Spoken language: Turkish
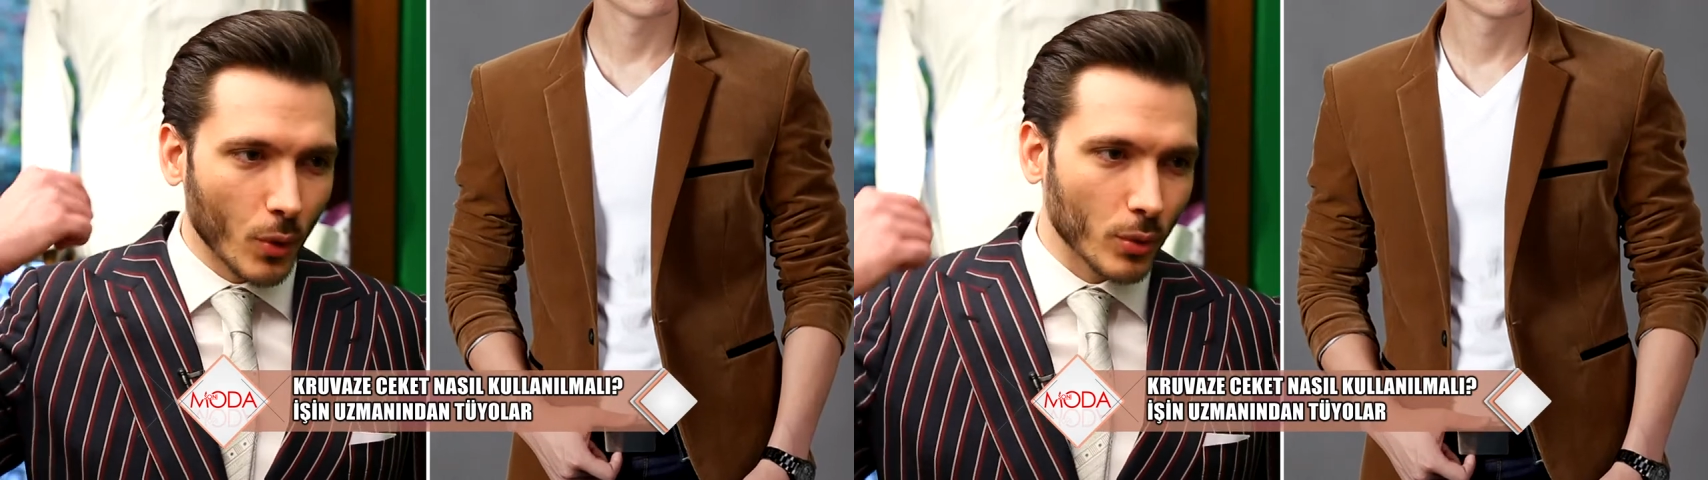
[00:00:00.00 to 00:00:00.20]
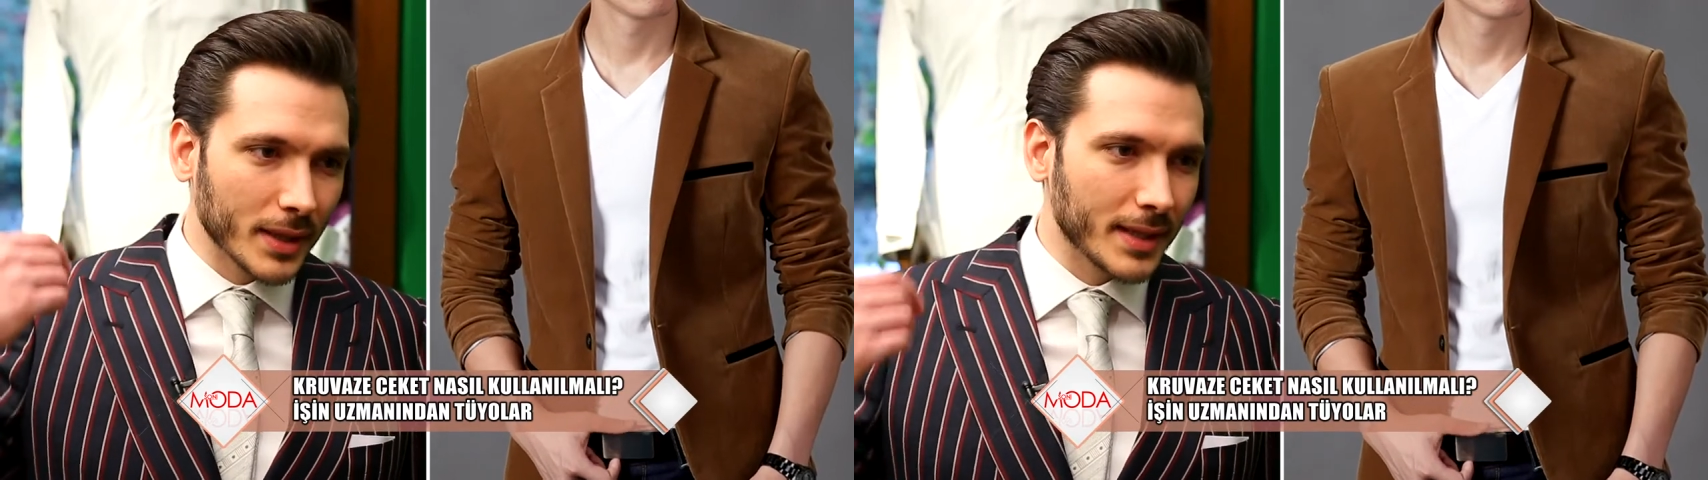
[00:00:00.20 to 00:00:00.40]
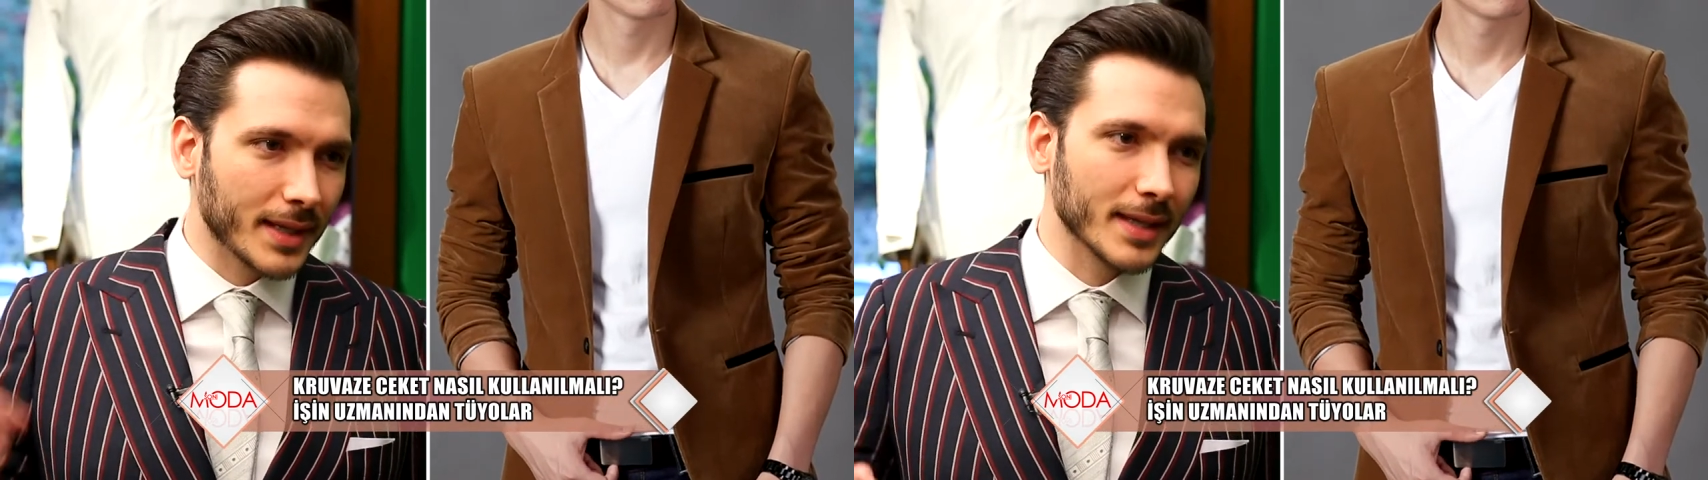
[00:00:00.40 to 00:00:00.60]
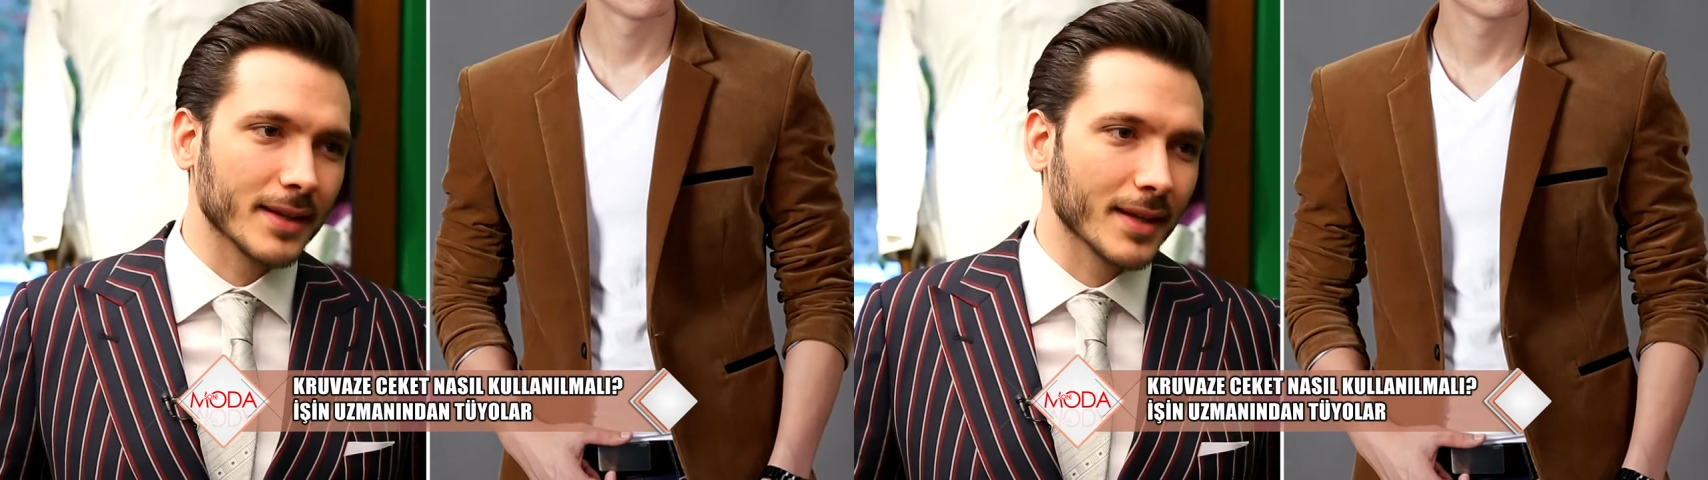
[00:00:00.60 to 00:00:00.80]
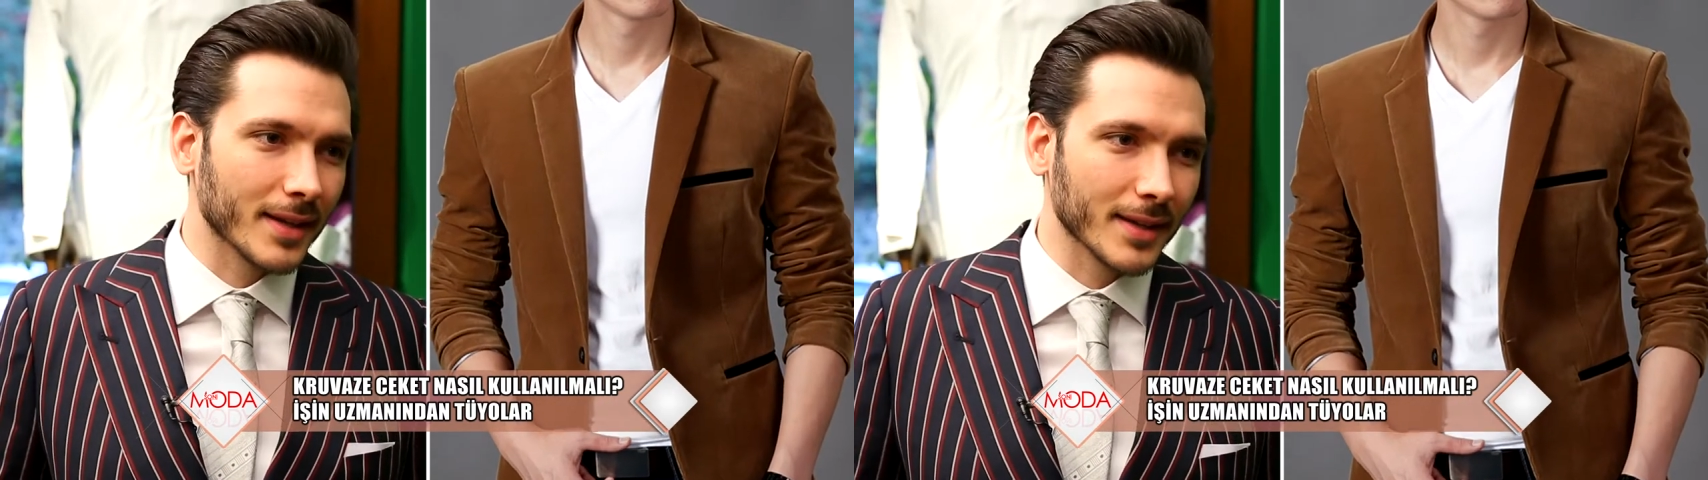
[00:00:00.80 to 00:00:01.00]
Ona dikkat
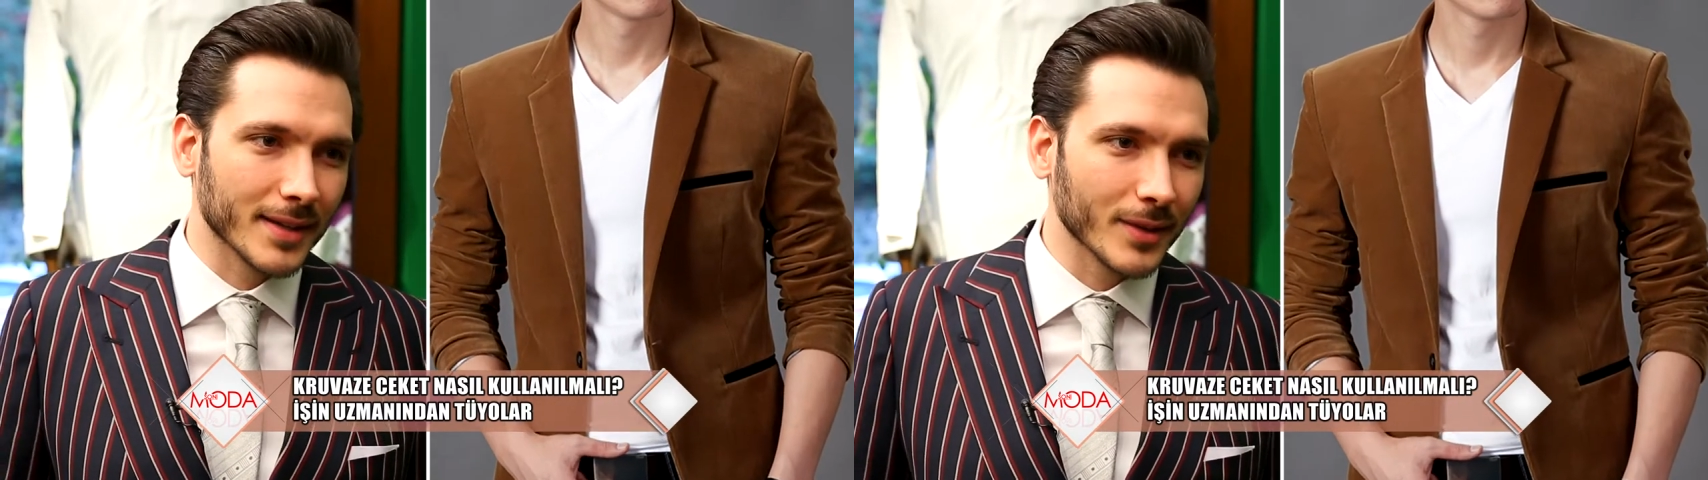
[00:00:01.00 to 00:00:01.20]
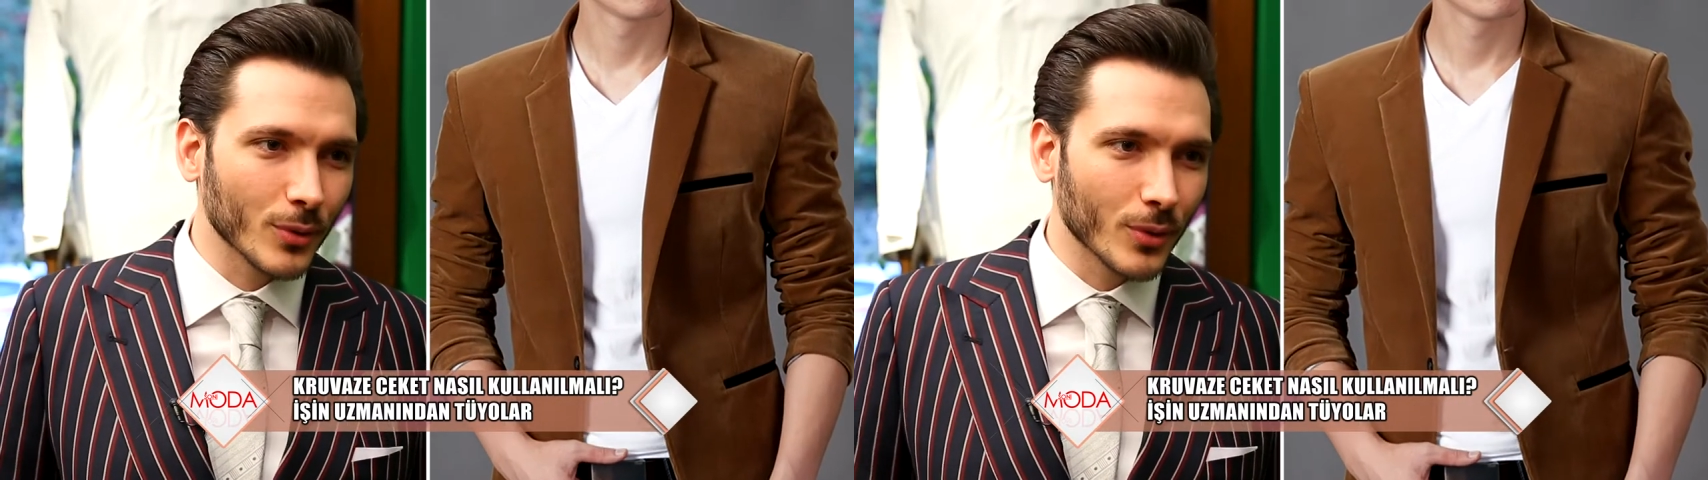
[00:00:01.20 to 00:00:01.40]
edin da.